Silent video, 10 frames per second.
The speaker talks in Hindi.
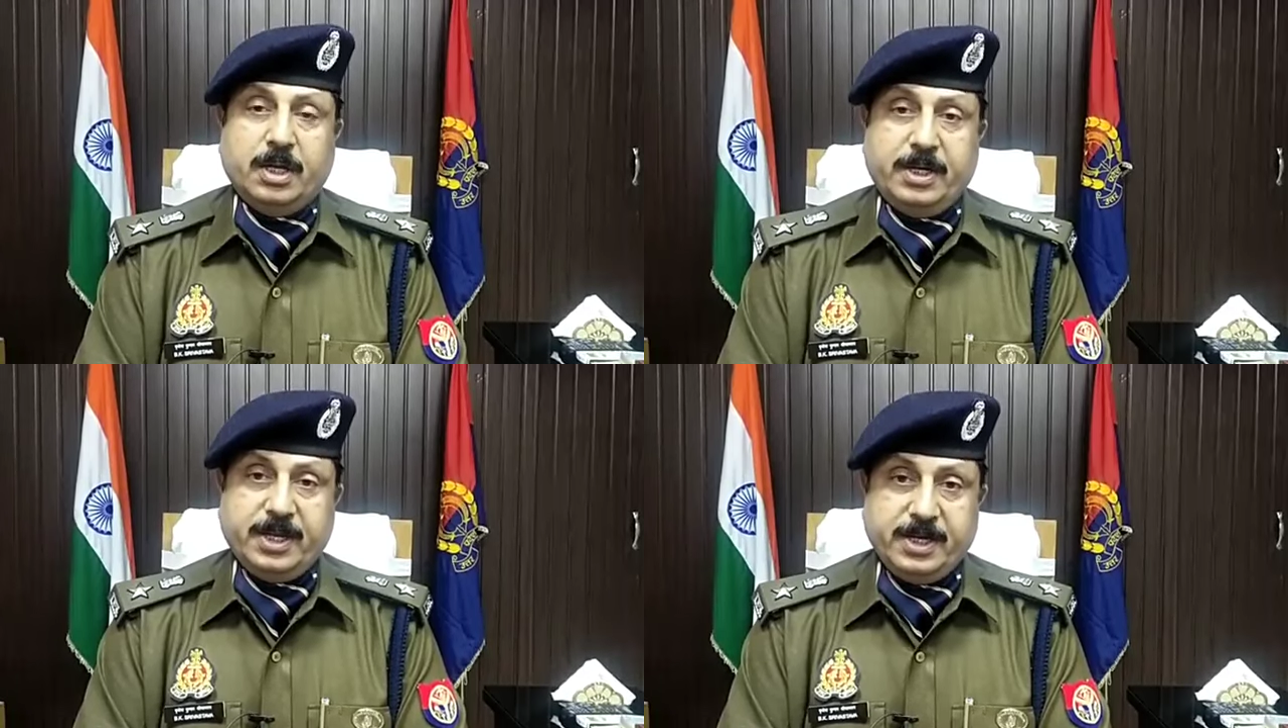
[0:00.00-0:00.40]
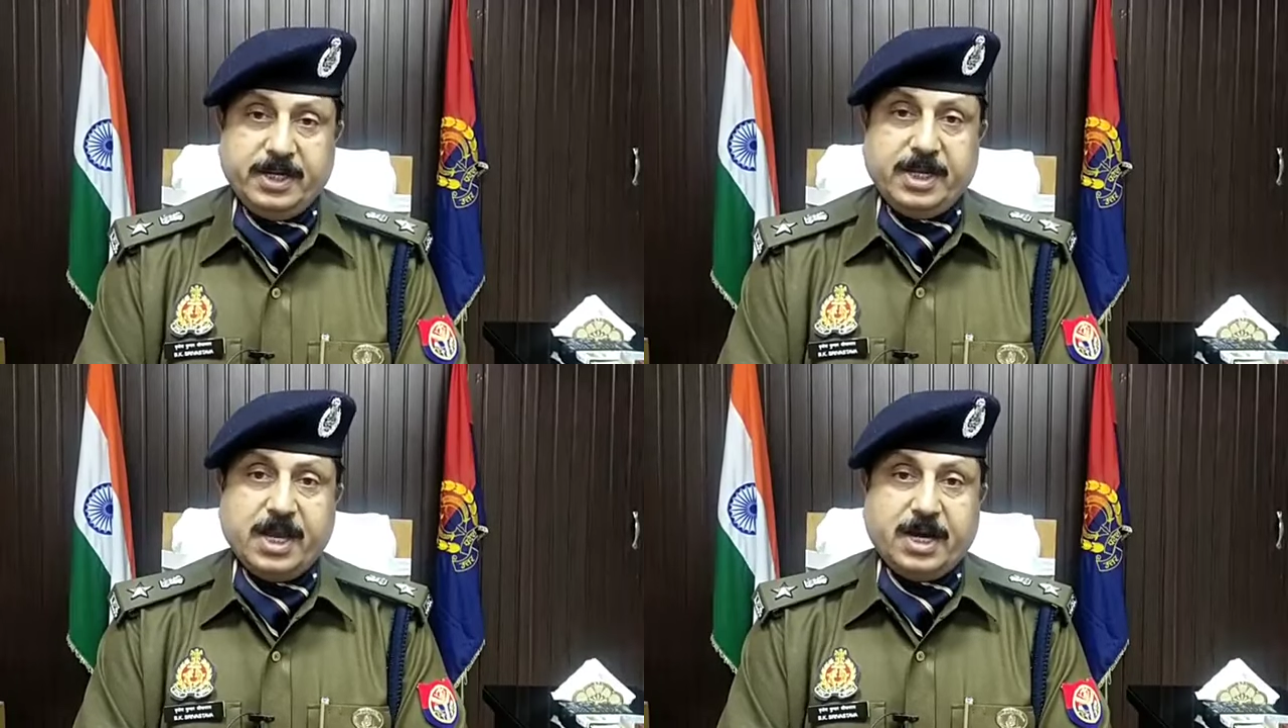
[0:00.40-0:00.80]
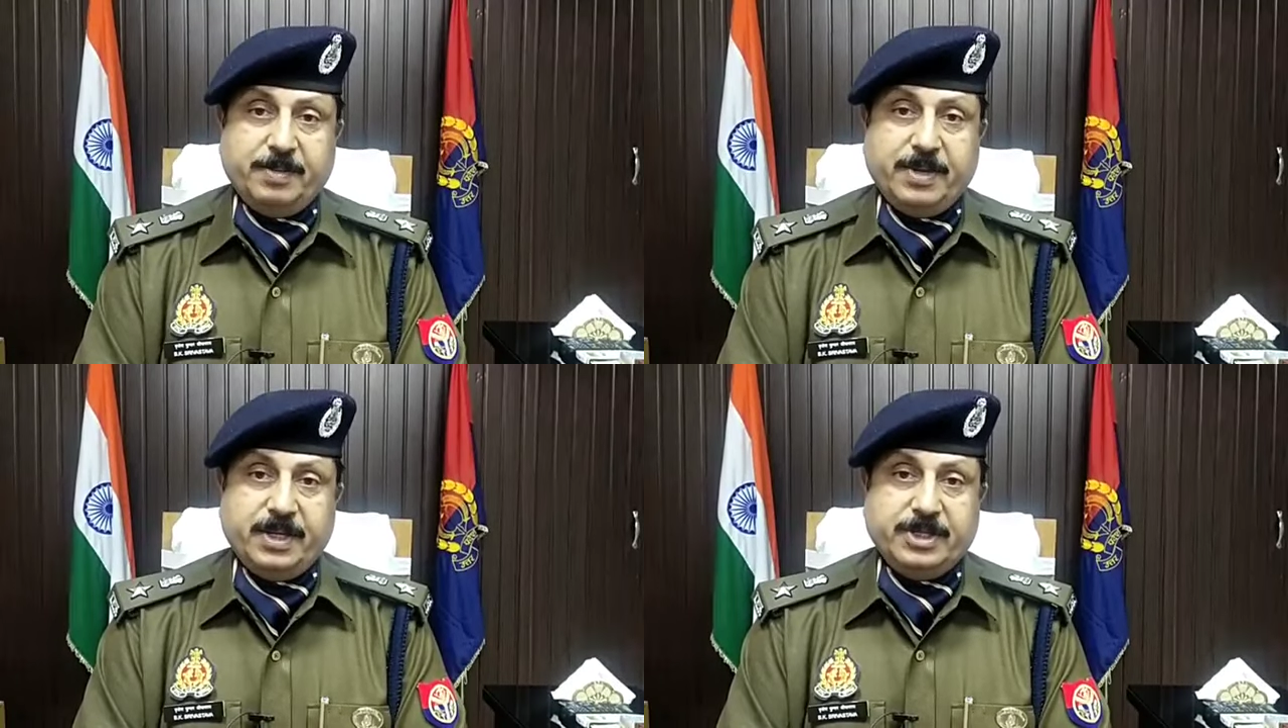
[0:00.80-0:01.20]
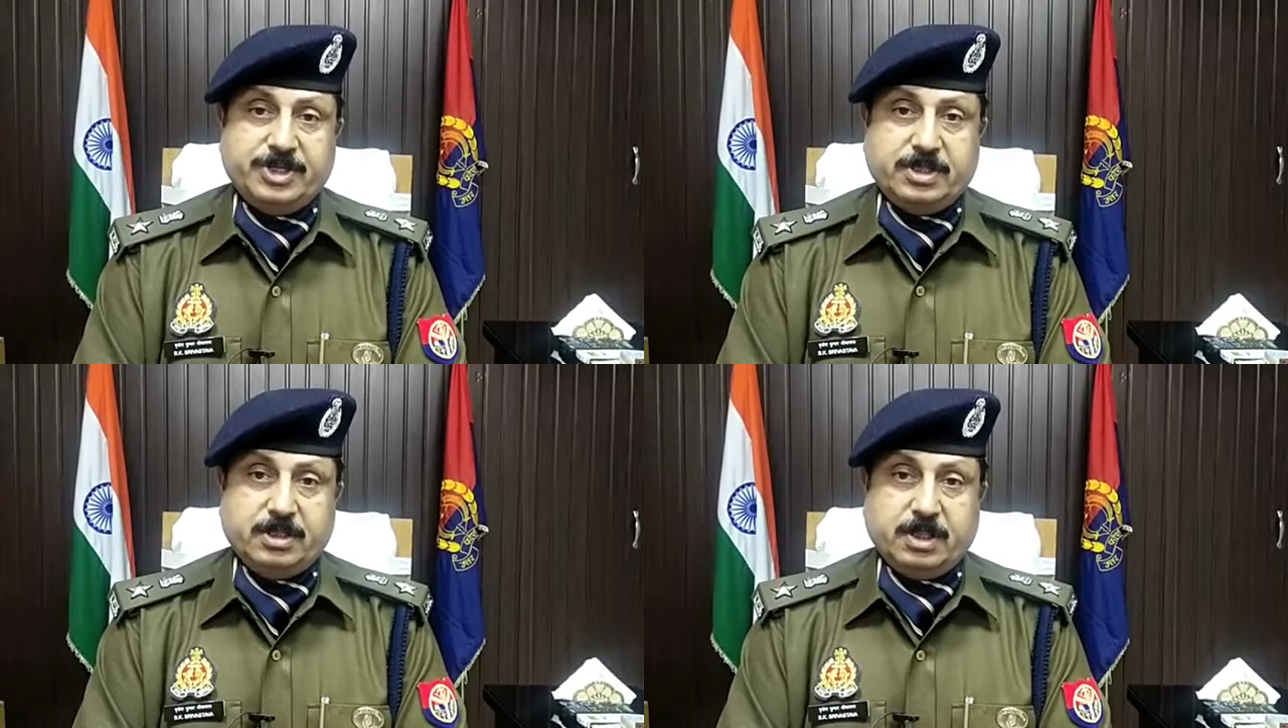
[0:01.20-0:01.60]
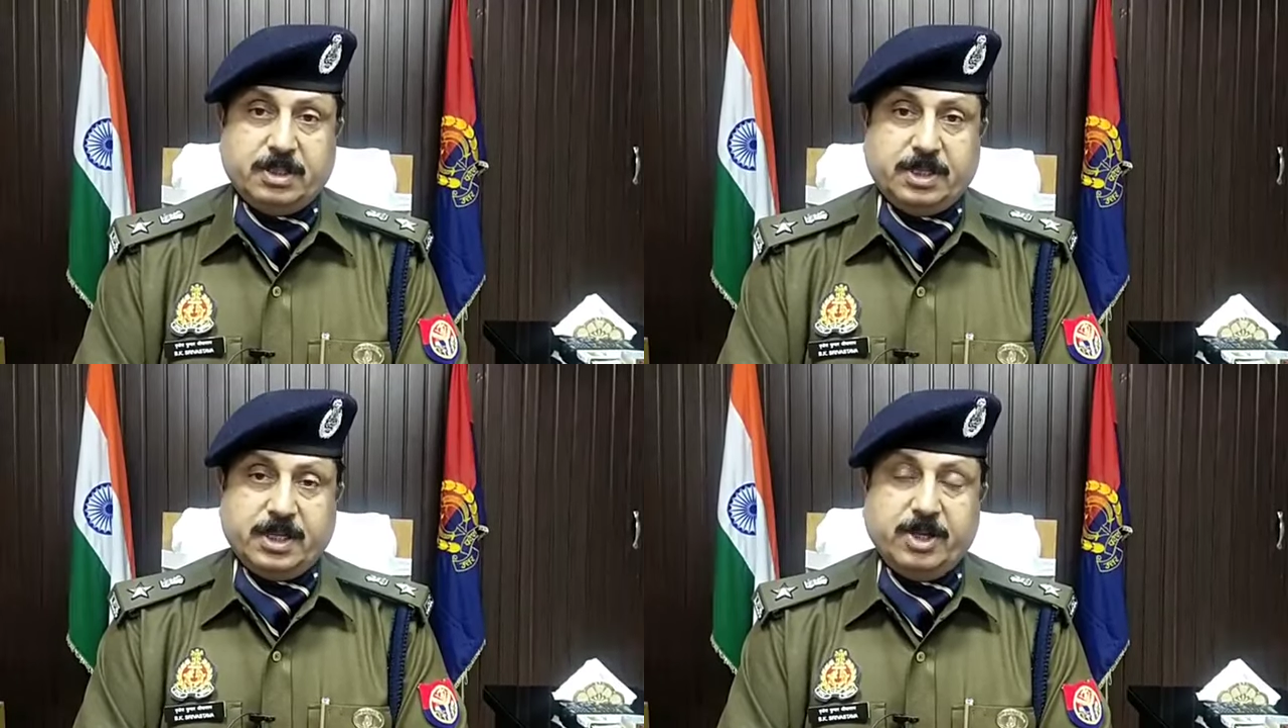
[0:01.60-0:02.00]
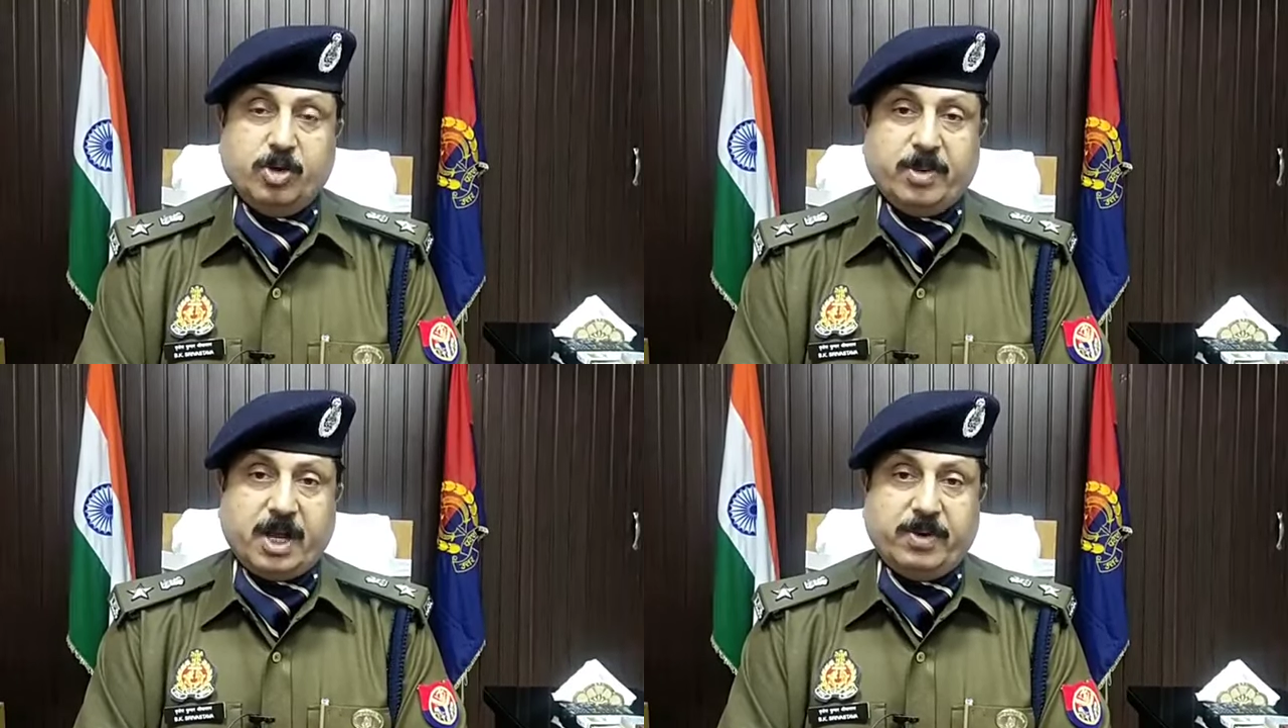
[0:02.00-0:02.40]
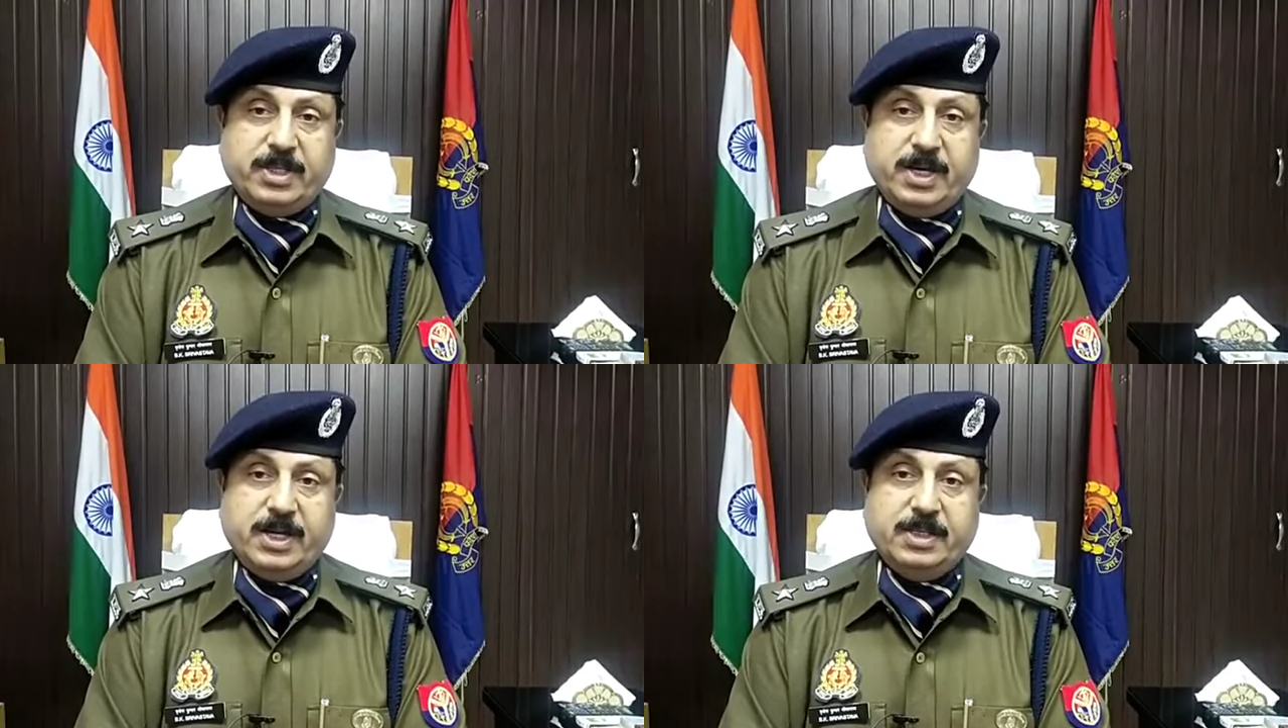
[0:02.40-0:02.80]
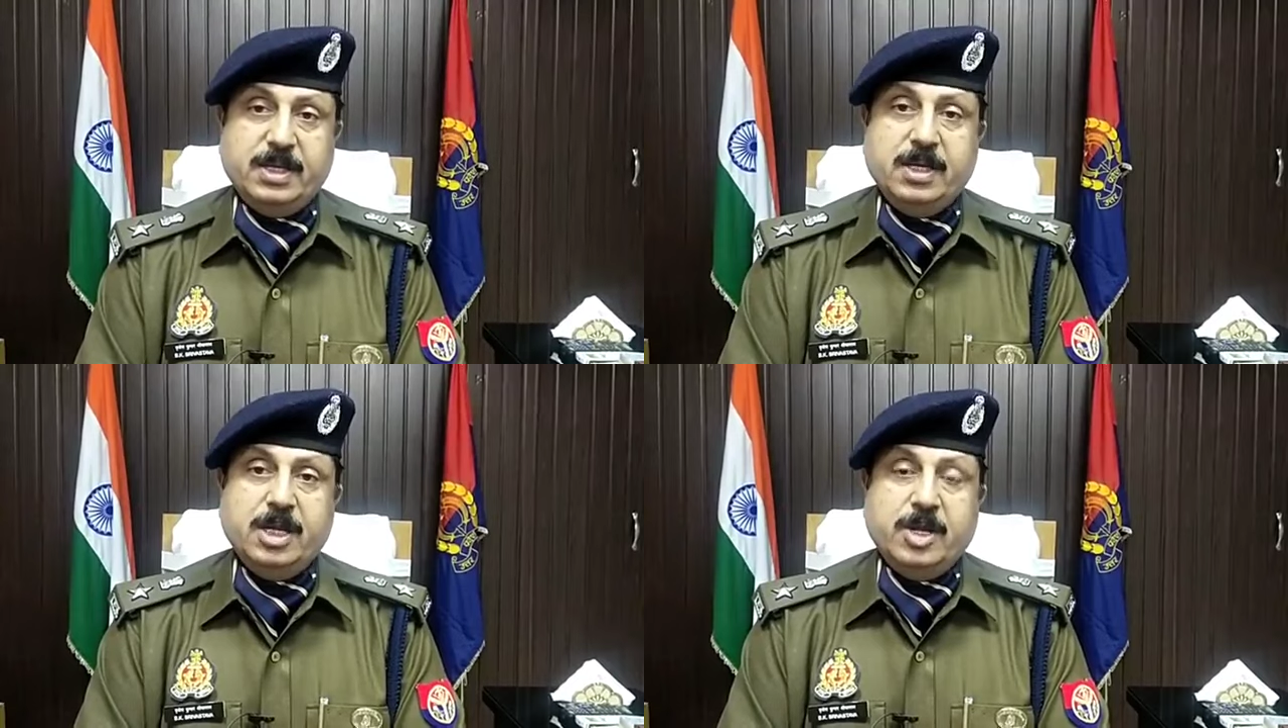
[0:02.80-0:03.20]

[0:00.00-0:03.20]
डेयरी की आड़ में इस धंधे को बढ़ावा दे रहे थे